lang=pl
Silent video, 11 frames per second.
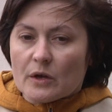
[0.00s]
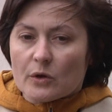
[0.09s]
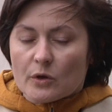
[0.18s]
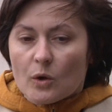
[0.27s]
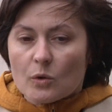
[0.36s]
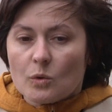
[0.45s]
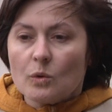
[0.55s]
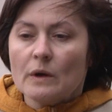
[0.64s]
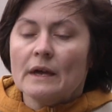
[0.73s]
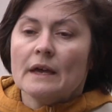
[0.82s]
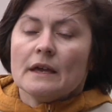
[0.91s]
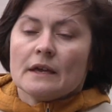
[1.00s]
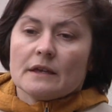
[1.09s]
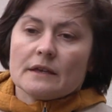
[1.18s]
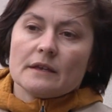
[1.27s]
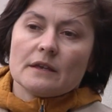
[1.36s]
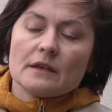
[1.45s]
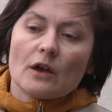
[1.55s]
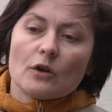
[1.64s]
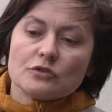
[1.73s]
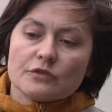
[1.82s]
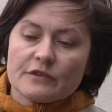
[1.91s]
roku,
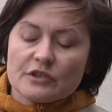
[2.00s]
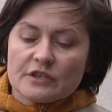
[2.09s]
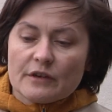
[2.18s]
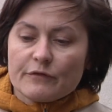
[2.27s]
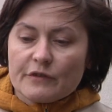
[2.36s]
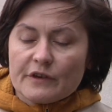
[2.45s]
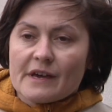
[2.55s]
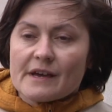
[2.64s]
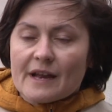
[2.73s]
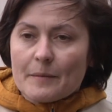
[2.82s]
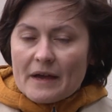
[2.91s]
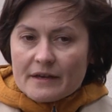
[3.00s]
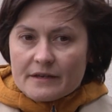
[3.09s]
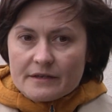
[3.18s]
oczywiście w ramach